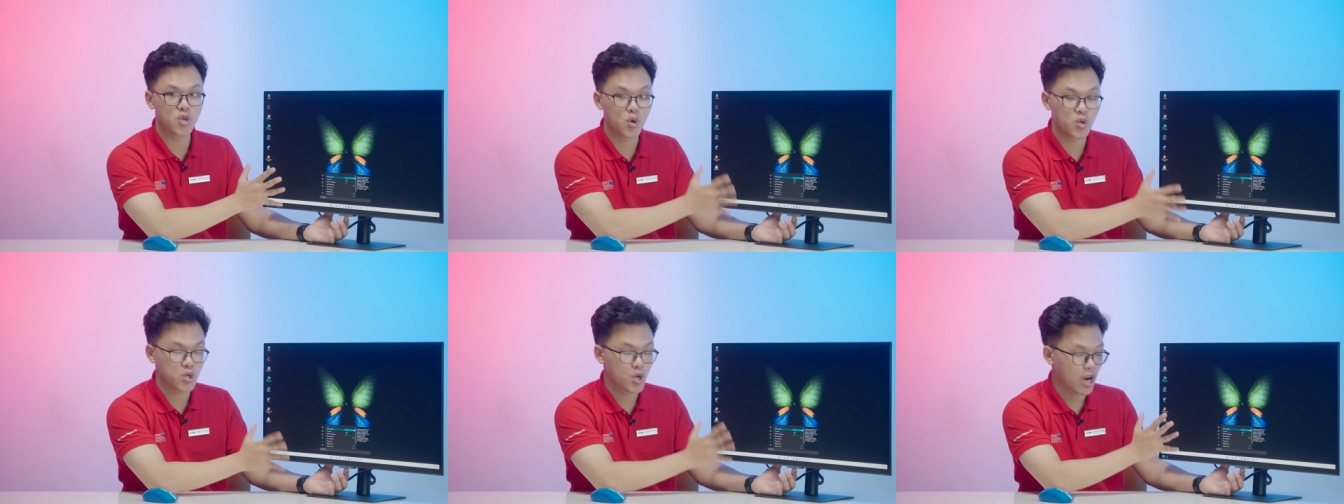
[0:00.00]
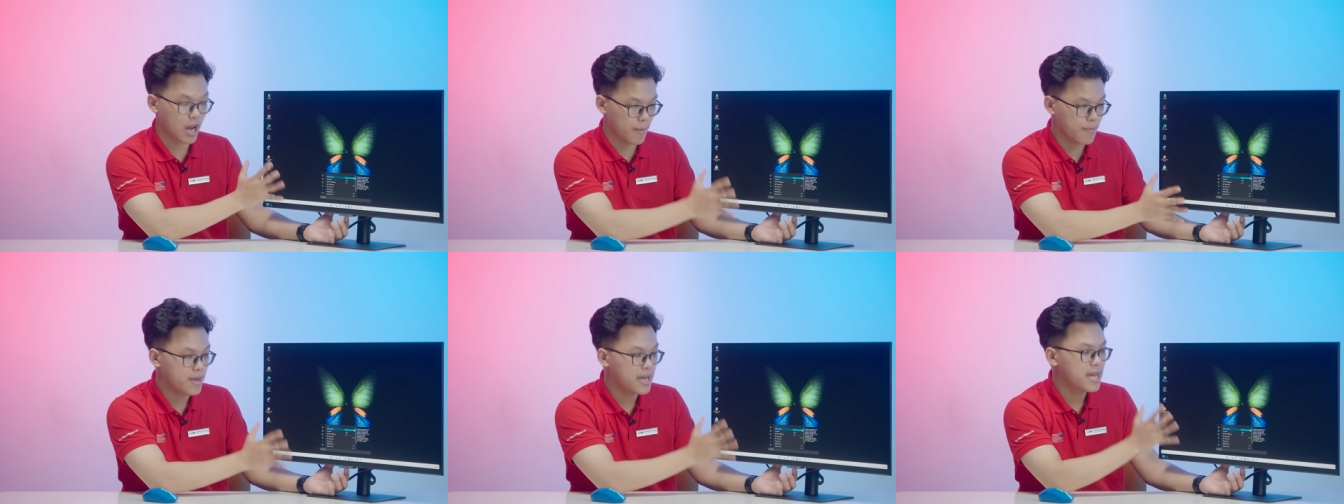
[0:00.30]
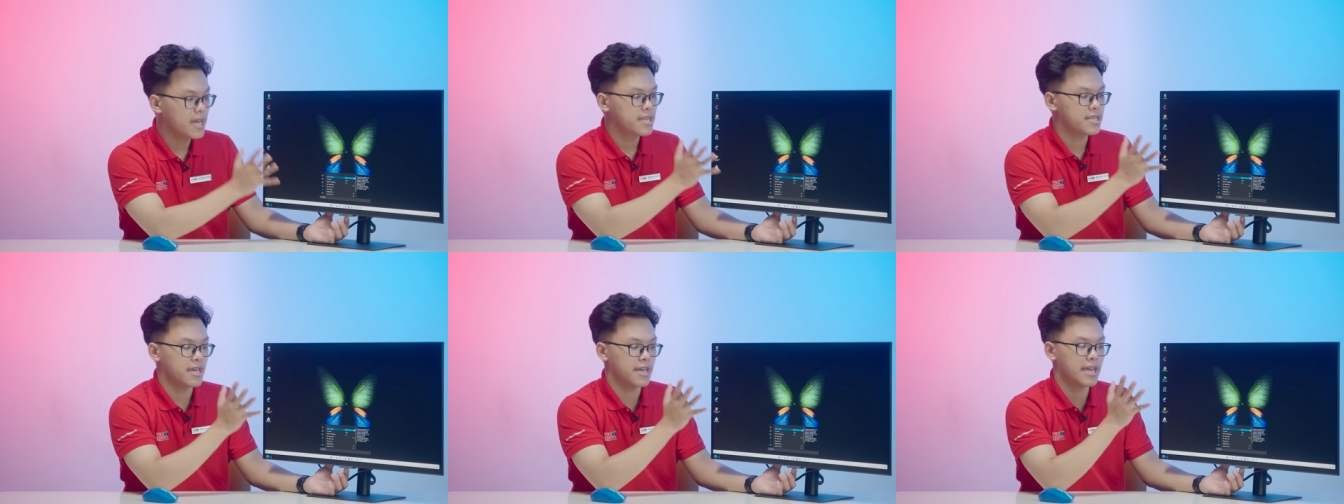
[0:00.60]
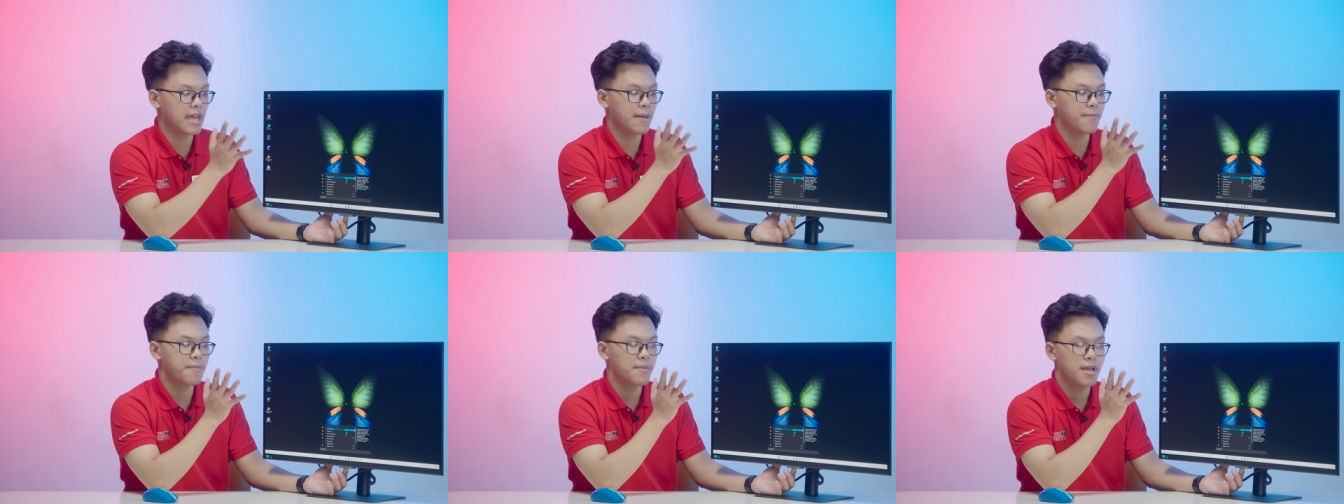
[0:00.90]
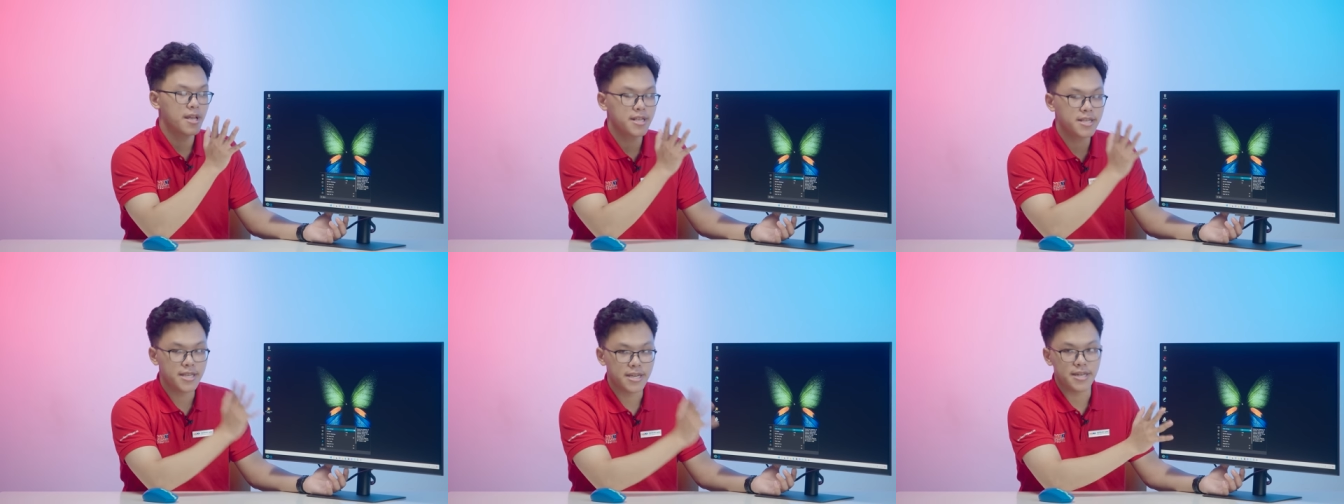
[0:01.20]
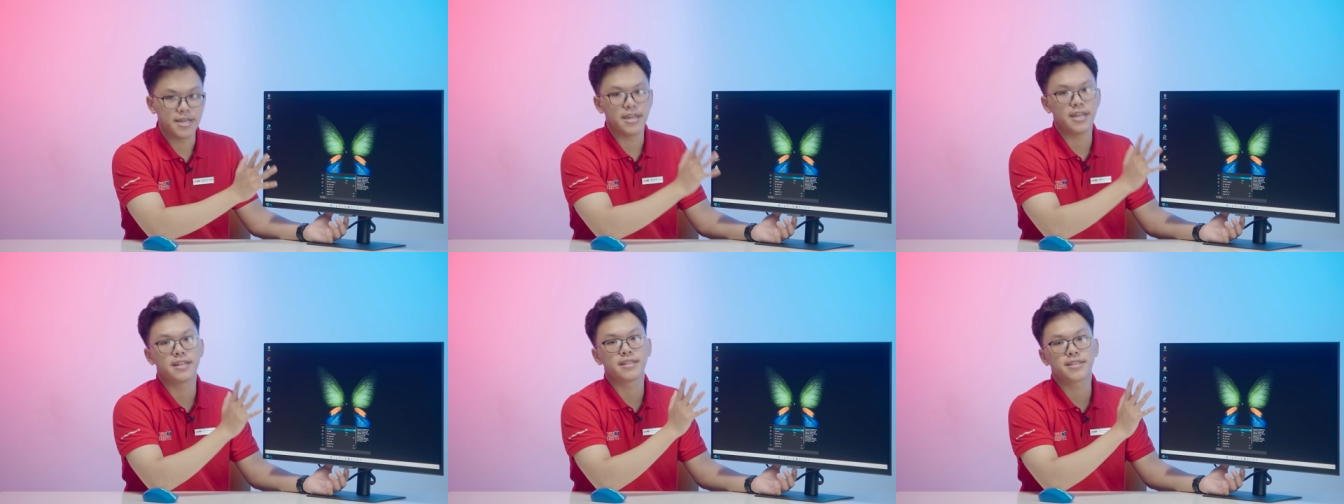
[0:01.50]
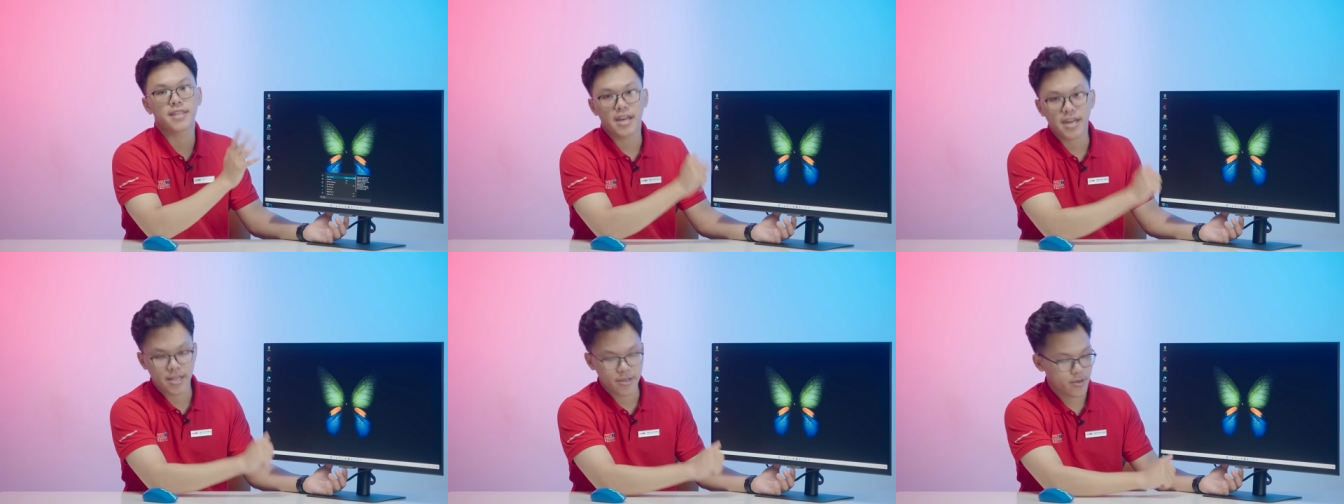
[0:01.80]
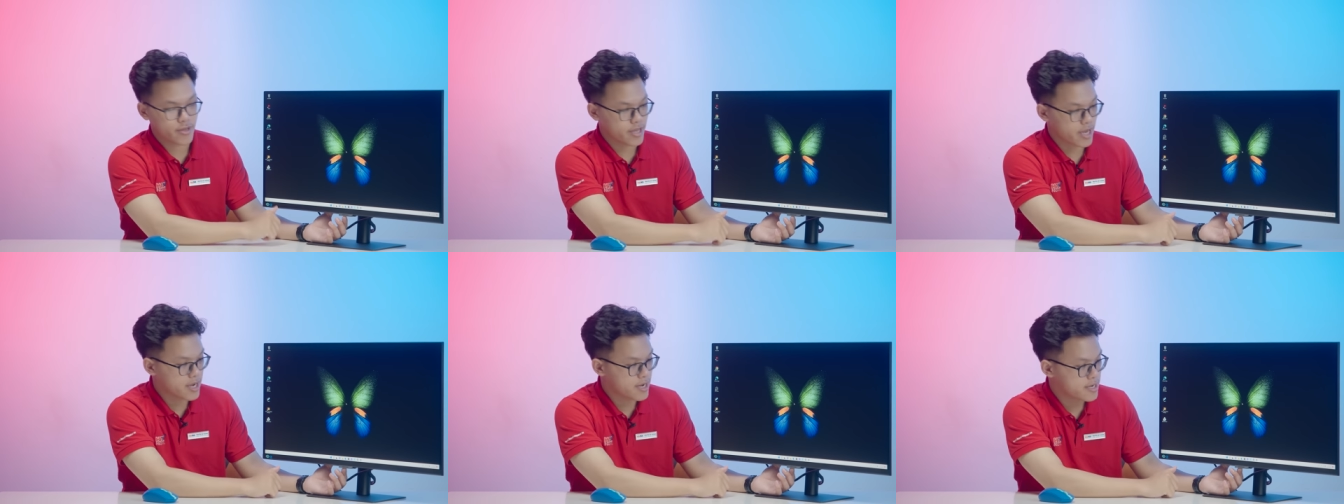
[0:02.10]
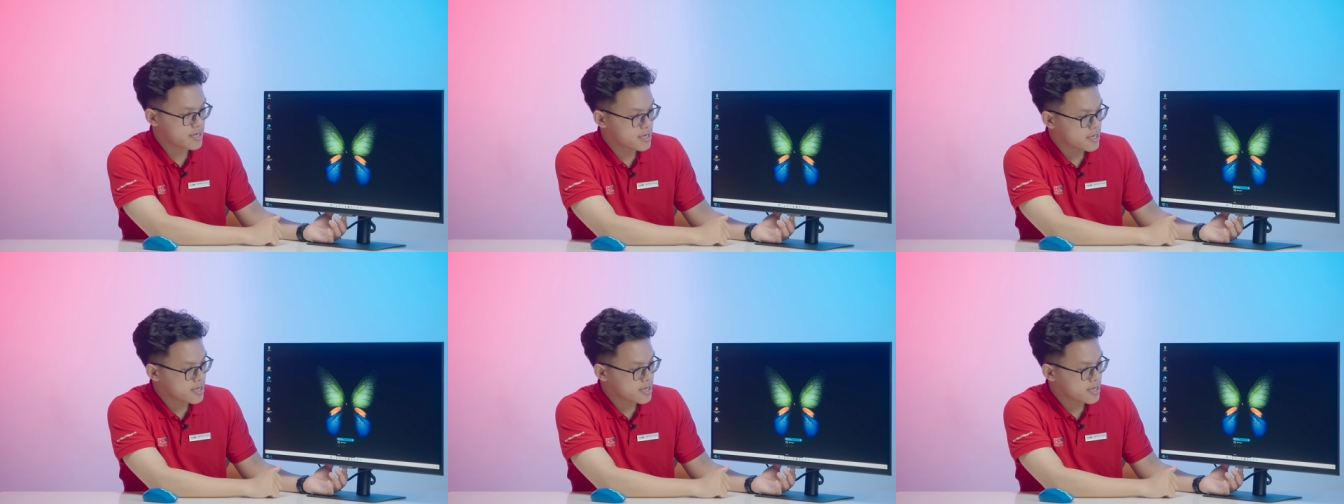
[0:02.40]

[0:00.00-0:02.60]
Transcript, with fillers: zone cho lắm, thì anh em chỉ nên tắt đi thôi nhá.